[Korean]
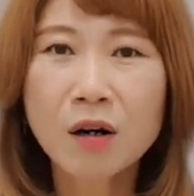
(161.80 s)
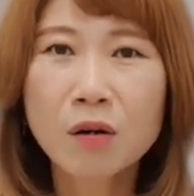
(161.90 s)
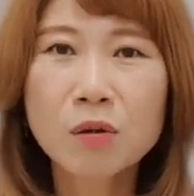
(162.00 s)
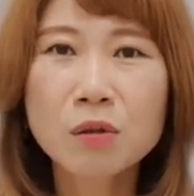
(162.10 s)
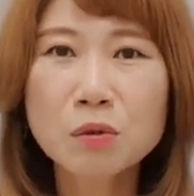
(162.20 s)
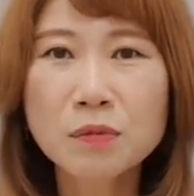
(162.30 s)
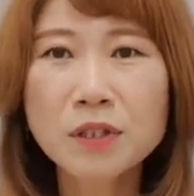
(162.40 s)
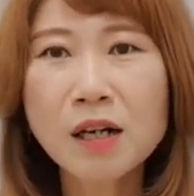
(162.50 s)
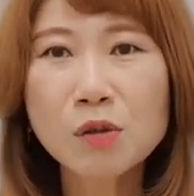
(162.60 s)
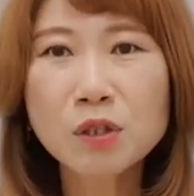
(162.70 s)
어, 이런 걸 좀
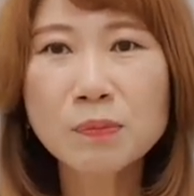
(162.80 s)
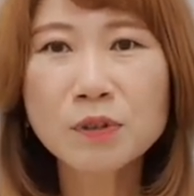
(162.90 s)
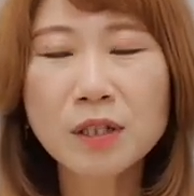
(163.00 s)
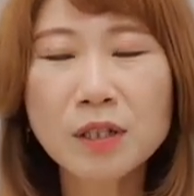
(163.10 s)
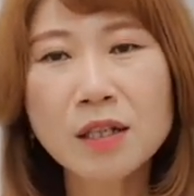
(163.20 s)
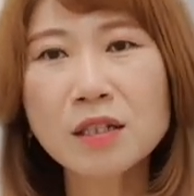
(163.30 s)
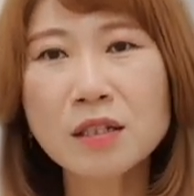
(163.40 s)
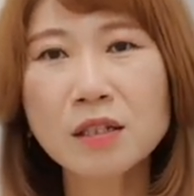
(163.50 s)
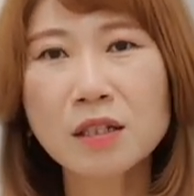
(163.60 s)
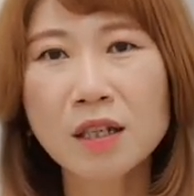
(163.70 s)
사가고 싶은데
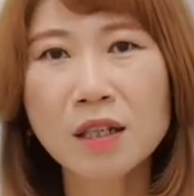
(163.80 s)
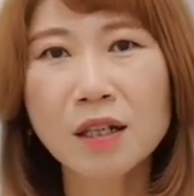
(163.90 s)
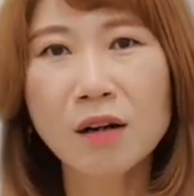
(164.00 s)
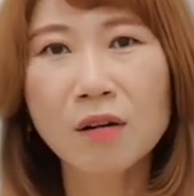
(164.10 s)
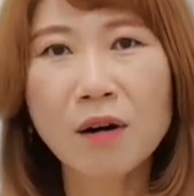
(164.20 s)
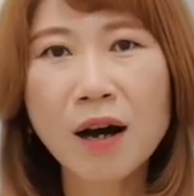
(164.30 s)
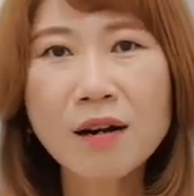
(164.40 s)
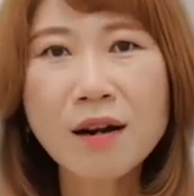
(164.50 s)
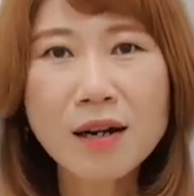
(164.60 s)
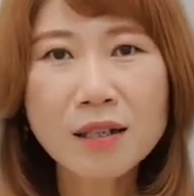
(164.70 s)
사실은 어,
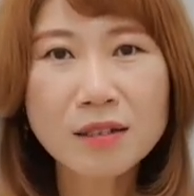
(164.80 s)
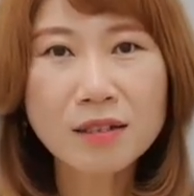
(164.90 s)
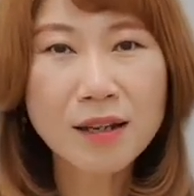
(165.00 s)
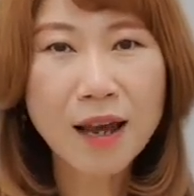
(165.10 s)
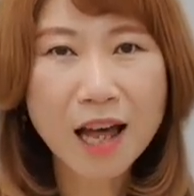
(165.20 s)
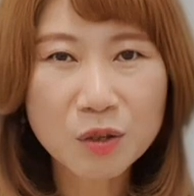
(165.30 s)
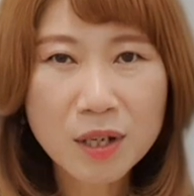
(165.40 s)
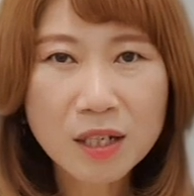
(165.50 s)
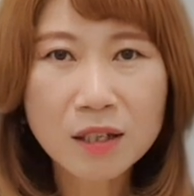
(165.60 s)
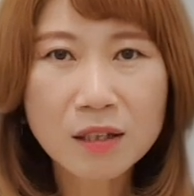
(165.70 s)
할랄 인증이 안
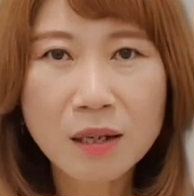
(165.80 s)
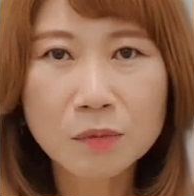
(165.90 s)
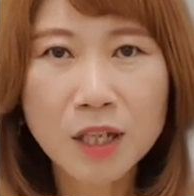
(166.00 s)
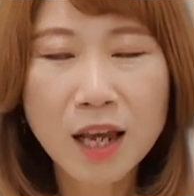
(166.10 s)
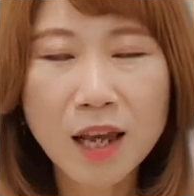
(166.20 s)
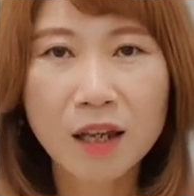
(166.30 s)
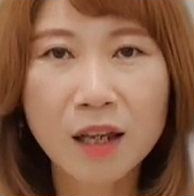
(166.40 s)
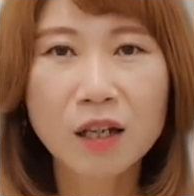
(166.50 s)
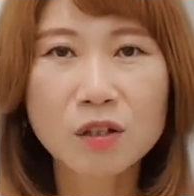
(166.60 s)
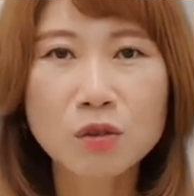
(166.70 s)
돼 있기 때문에
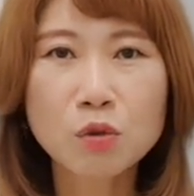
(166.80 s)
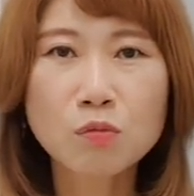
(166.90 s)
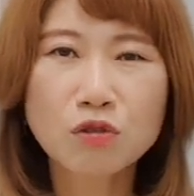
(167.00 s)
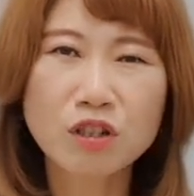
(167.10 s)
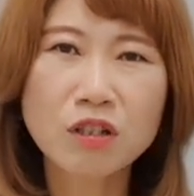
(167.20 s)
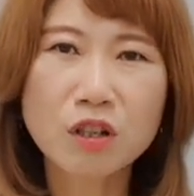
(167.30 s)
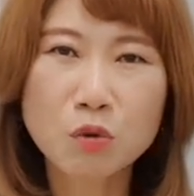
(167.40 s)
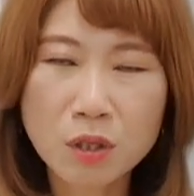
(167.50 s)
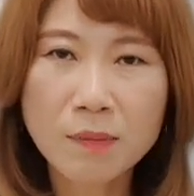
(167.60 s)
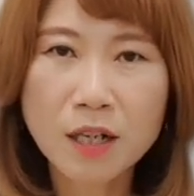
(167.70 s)
좀 주실 때
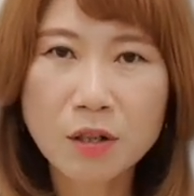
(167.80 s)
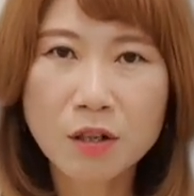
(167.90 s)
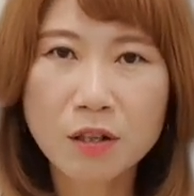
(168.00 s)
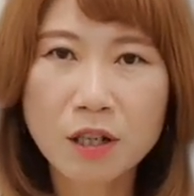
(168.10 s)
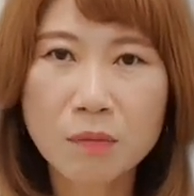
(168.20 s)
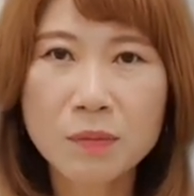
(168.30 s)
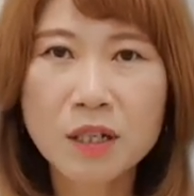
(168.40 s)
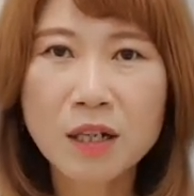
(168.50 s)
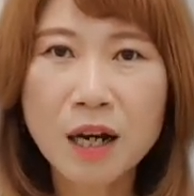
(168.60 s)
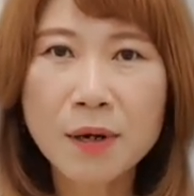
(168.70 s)
조심하셔야 돼요.
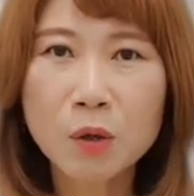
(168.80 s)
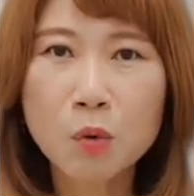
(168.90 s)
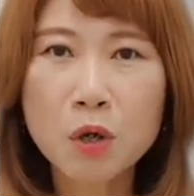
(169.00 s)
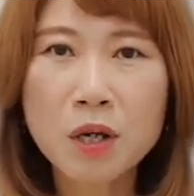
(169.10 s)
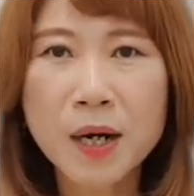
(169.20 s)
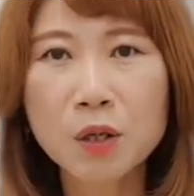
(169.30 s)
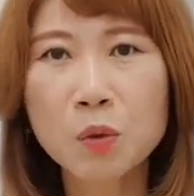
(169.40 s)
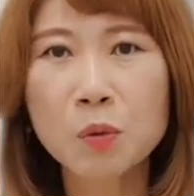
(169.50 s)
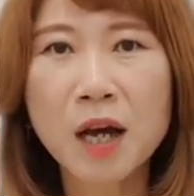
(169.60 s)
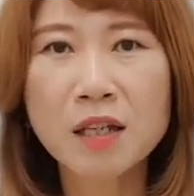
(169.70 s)
민감한
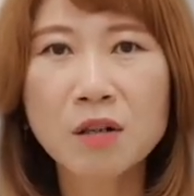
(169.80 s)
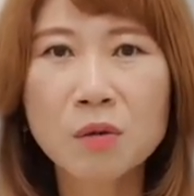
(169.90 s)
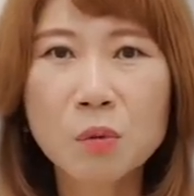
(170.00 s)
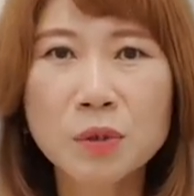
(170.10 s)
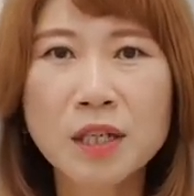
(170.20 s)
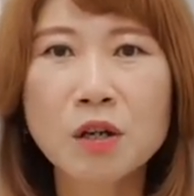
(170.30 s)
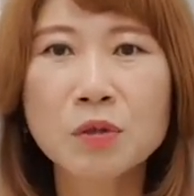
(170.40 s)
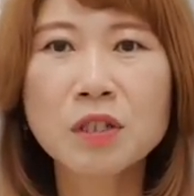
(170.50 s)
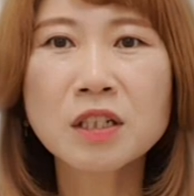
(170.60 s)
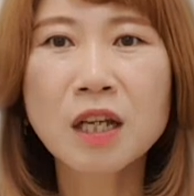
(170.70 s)
공립학교나 이런
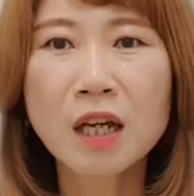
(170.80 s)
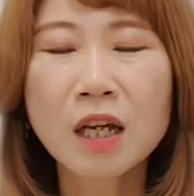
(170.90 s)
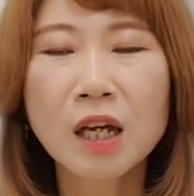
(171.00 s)
곳에서는